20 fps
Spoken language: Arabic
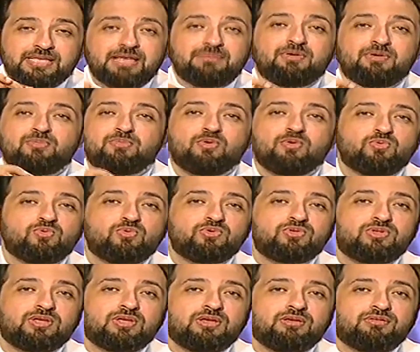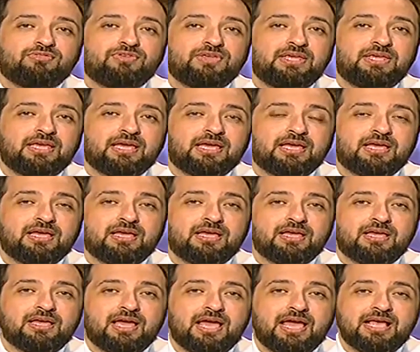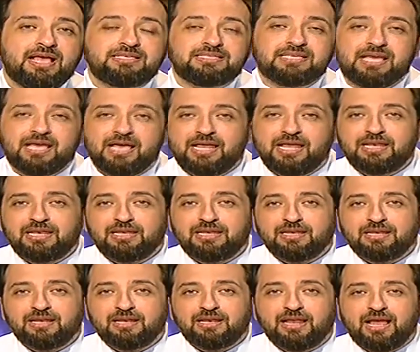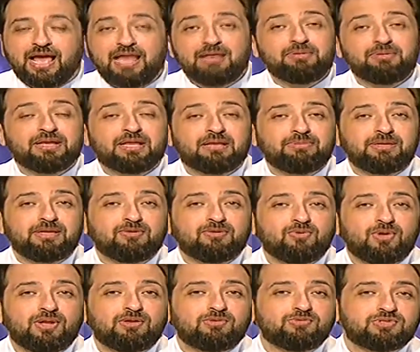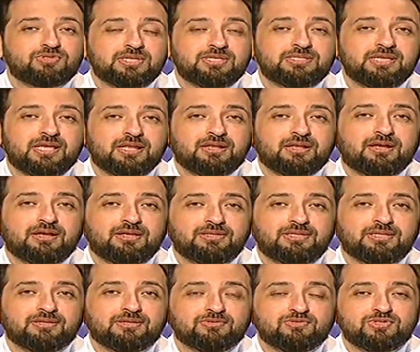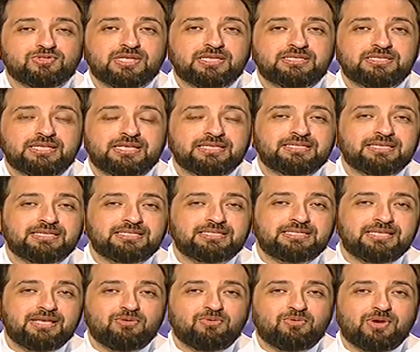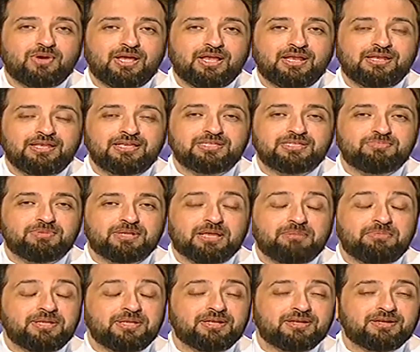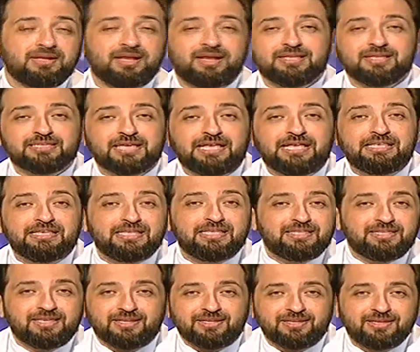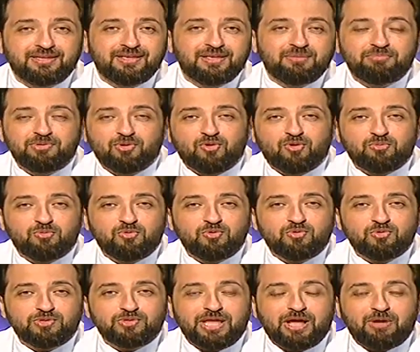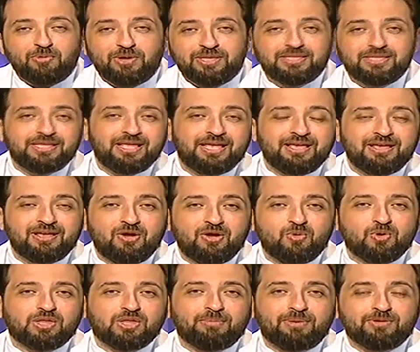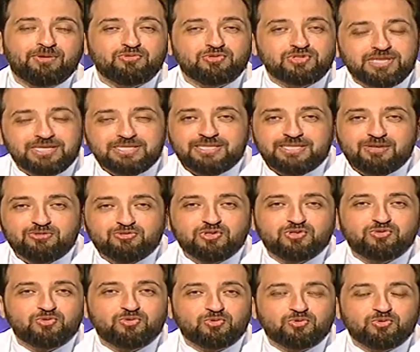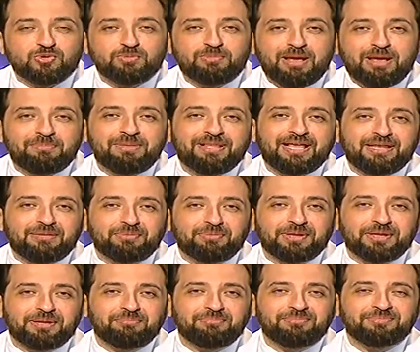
زي ما هو موجود في آه، آه، هذا العالم الكبير والاستاذ القدير استاذ الاساتذه والاسم الكبير اللي انا سعيد جدا بقبوله دعوتنا هو طبعا استاذنا الاستاذ الدكتور محمد علي ابراهيم